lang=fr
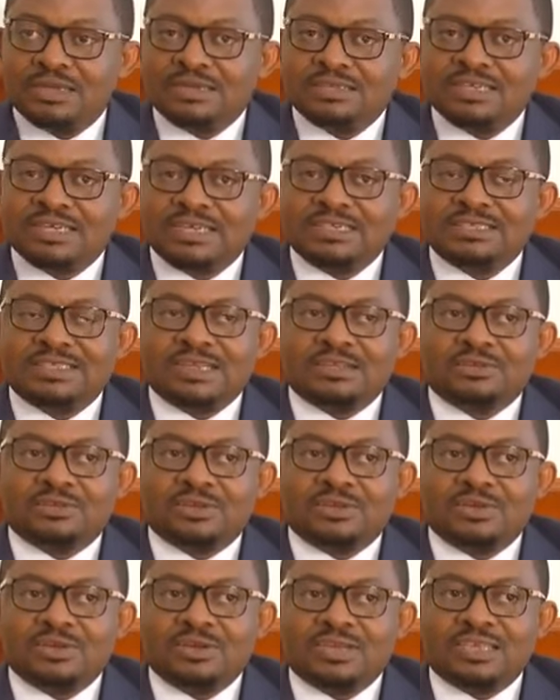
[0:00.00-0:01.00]
C'est un
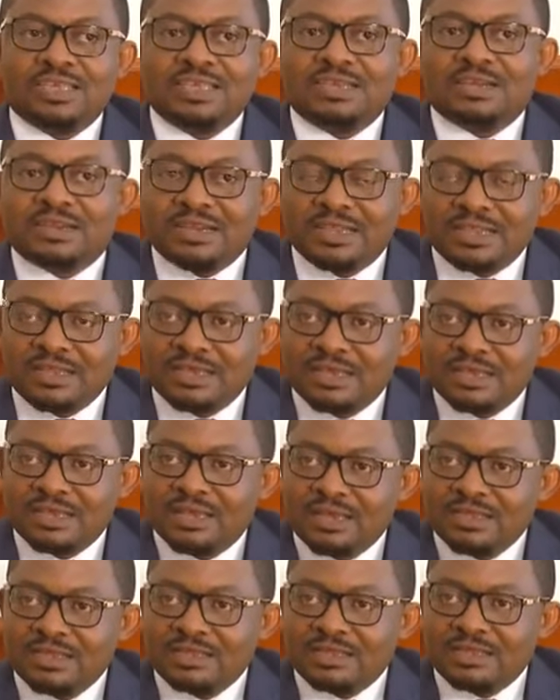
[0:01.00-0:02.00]
secteur qui crée,
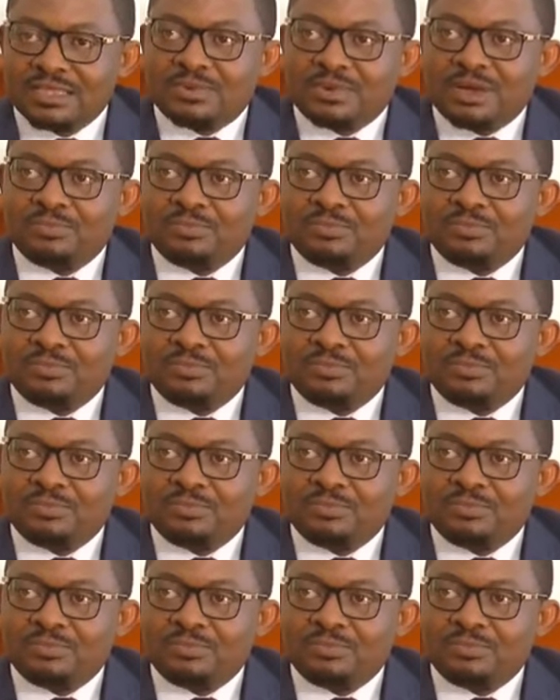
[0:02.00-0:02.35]
n'est-ce pas,